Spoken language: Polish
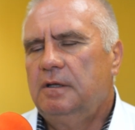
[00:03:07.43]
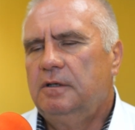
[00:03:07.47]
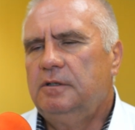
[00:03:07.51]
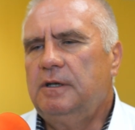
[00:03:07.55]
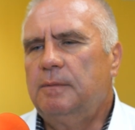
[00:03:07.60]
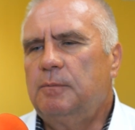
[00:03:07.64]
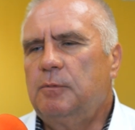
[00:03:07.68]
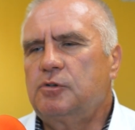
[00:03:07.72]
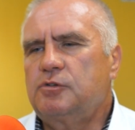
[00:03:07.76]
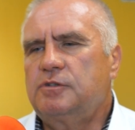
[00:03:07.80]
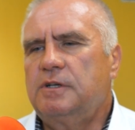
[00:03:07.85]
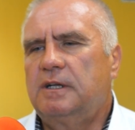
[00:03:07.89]
y,
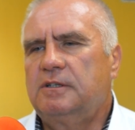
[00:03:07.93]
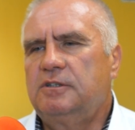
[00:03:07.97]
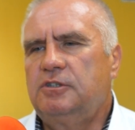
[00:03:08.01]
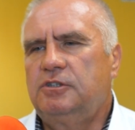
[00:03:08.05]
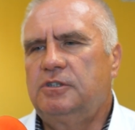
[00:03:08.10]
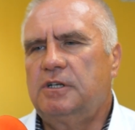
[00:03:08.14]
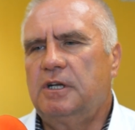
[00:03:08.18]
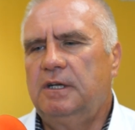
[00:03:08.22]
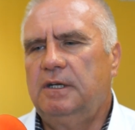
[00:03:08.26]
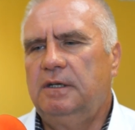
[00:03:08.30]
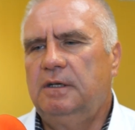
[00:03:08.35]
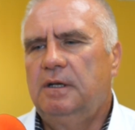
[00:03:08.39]
nie można
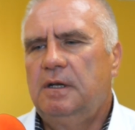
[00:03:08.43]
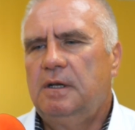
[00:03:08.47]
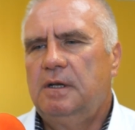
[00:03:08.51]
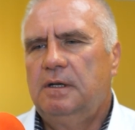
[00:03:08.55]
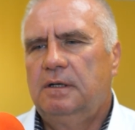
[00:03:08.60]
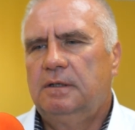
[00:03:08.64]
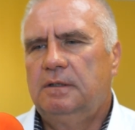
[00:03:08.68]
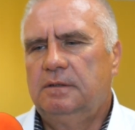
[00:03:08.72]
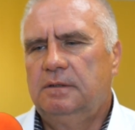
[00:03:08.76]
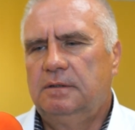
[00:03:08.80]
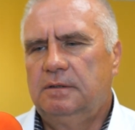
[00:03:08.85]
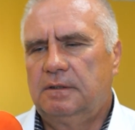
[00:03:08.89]
dzisiaj
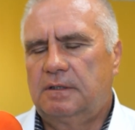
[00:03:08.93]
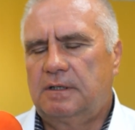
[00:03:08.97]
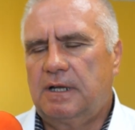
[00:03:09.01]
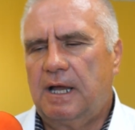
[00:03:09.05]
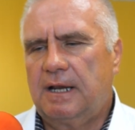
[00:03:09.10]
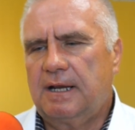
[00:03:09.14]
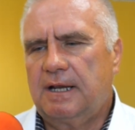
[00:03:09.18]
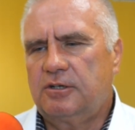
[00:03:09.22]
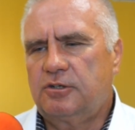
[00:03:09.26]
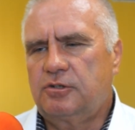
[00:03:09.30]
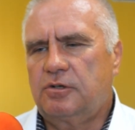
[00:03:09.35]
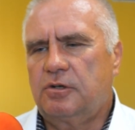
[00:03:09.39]
y,
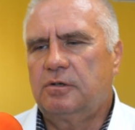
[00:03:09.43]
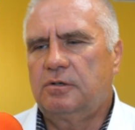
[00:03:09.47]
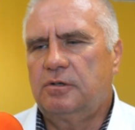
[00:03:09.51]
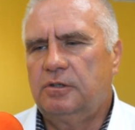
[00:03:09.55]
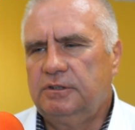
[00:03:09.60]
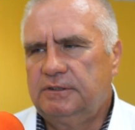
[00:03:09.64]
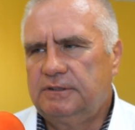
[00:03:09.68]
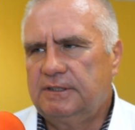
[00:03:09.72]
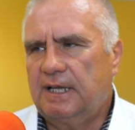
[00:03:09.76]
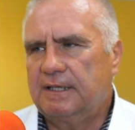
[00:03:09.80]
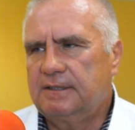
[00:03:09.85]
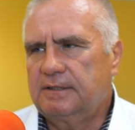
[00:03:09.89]
karać
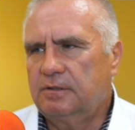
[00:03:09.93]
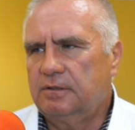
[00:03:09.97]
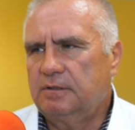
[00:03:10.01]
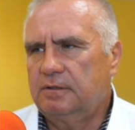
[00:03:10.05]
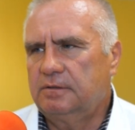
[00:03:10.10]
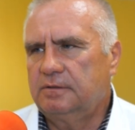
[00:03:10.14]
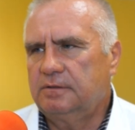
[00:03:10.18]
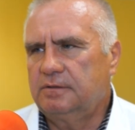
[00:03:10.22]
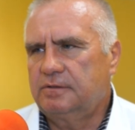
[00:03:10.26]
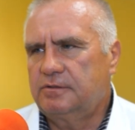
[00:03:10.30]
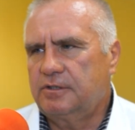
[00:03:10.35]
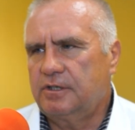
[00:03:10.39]
kogoś za
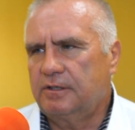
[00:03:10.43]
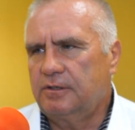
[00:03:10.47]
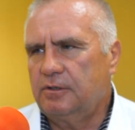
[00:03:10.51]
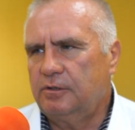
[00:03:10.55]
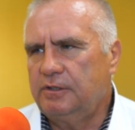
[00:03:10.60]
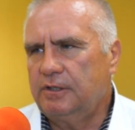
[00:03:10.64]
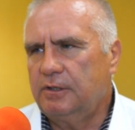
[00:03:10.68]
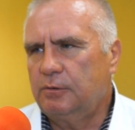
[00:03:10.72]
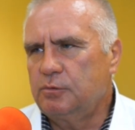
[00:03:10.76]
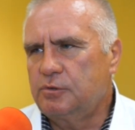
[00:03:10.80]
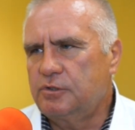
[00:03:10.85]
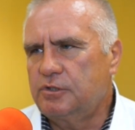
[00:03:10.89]
to, czego
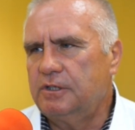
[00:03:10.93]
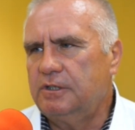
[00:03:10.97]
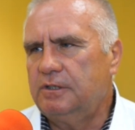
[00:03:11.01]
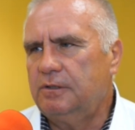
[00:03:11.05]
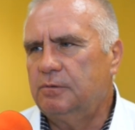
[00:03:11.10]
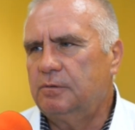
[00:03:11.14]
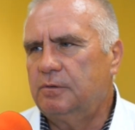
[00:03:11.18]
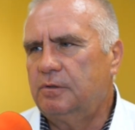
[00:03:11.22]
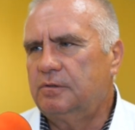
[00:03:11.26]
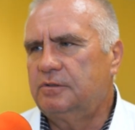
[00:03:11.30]
nie uczynił.